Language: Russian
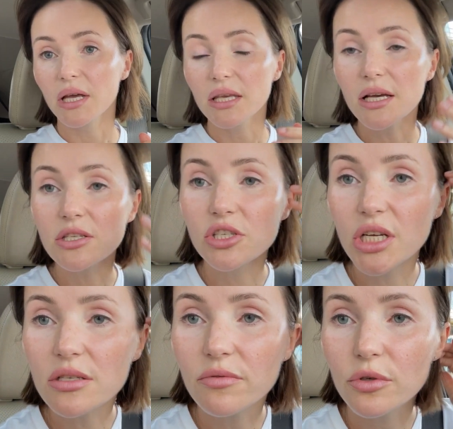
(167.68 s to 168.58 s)
А я
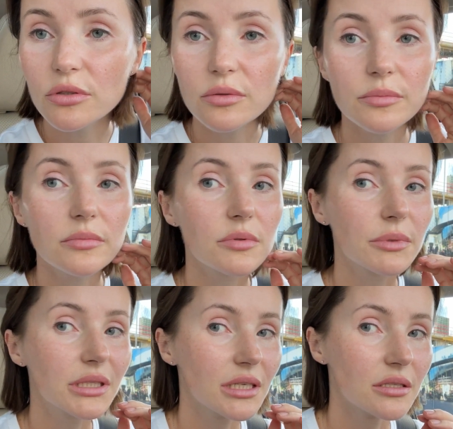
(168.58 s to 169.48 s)
сейчас вот,
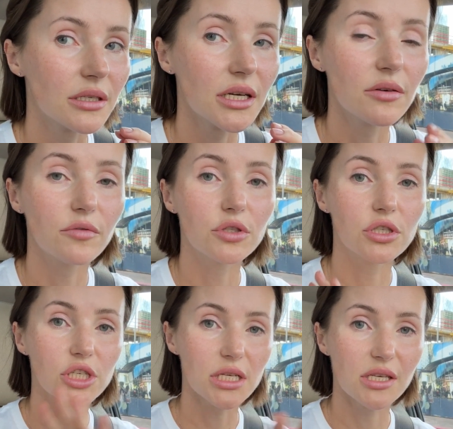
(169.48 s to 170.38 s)
смотрите, я вот
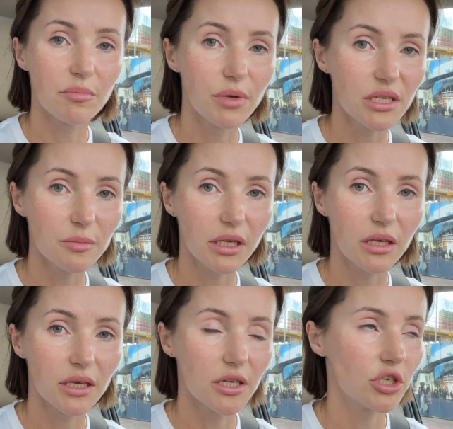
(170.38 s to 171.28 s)
сейчас я без
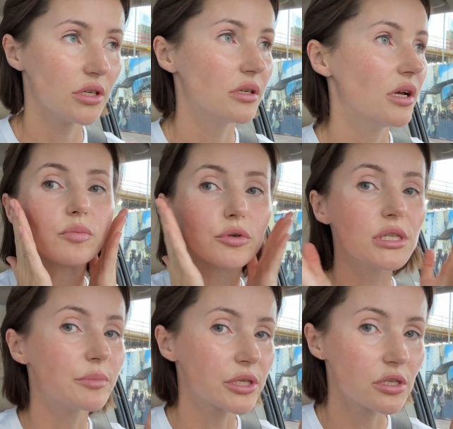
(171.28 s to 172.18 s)
макияжа.
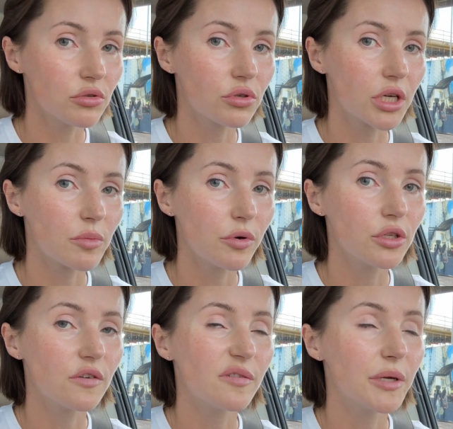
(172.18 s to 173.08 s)
После процедуры
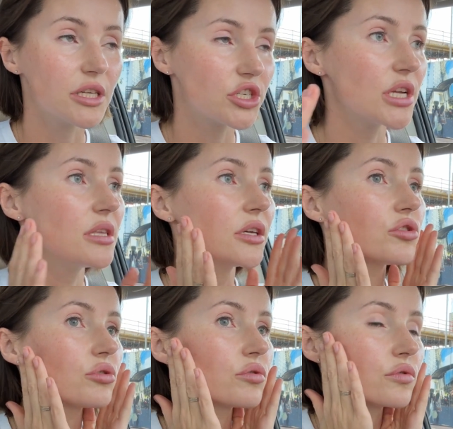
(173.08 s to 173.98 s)
карбонового омоложения я
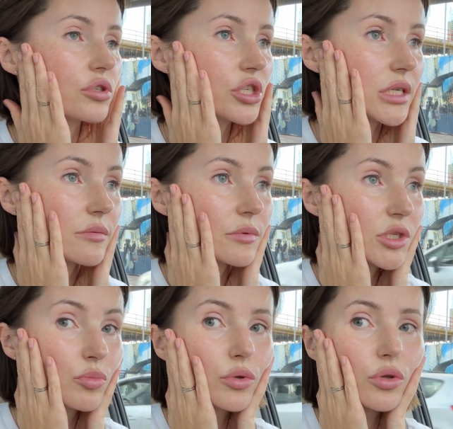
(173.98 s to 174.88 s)
чувствую сейчас
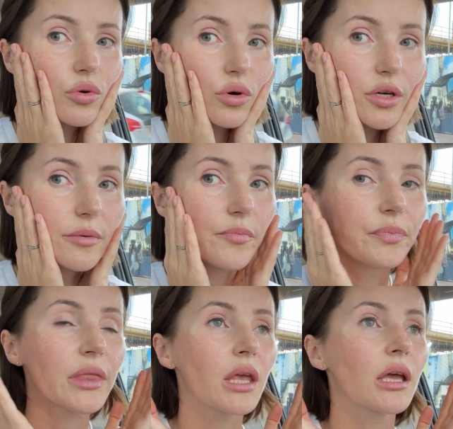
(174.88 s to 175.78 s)
тепло.
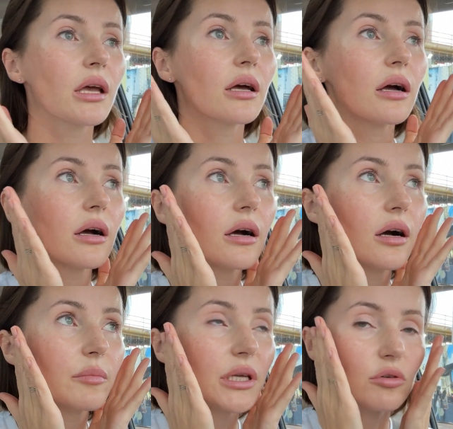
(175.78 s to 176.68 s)

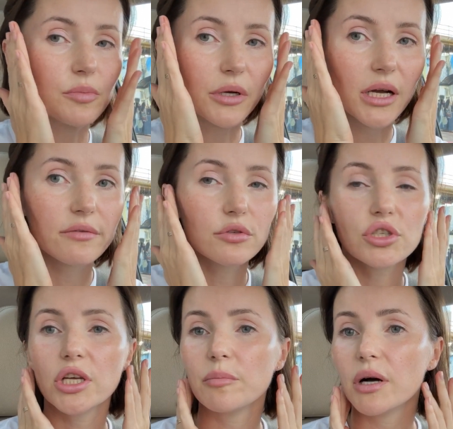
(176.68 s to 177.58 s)
А, у меня
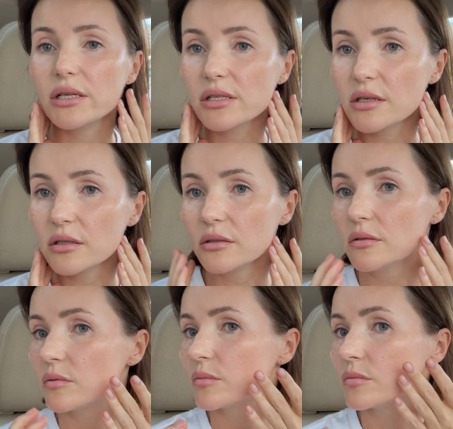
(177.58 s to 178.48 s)
успокаивающая маска,
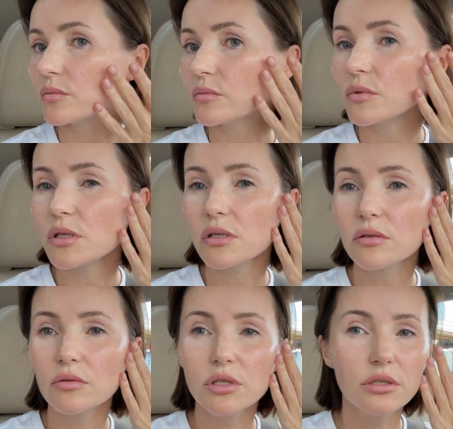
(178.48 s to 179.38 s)

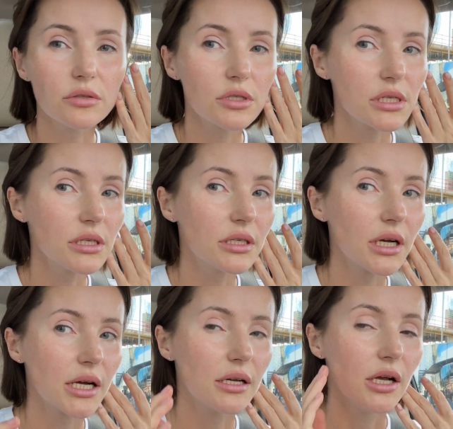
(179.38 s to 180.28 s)

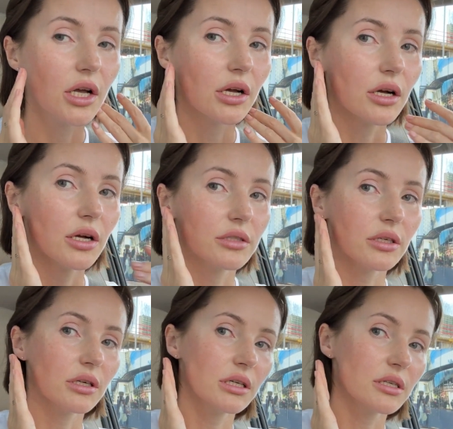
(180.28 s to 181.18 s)
слегка а, такая